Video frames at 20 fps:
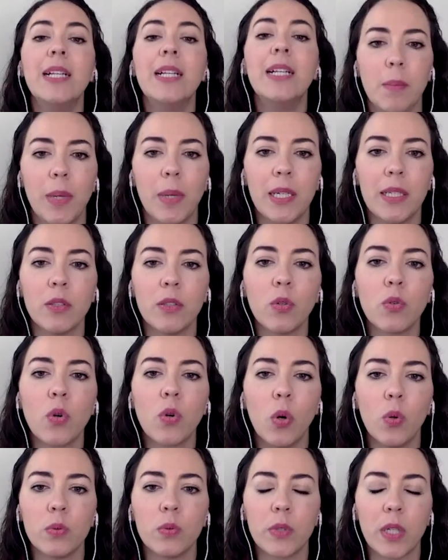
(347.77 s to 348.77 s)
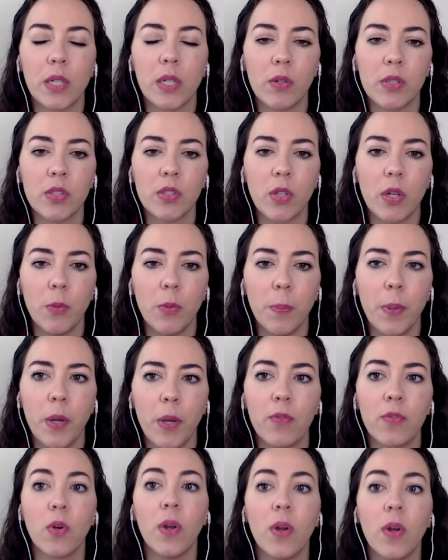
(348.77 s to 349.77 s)
ele está trabalhando contra o assoalho
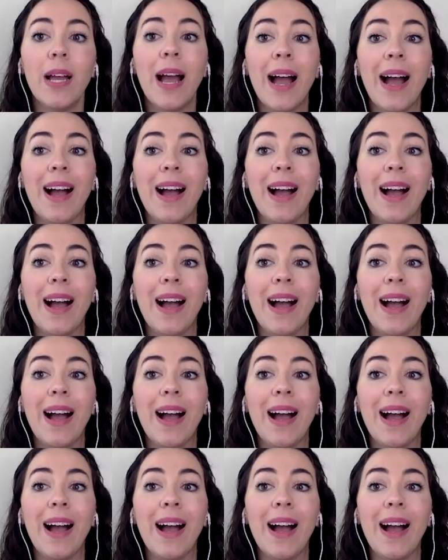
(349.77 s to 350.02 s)
pélvico.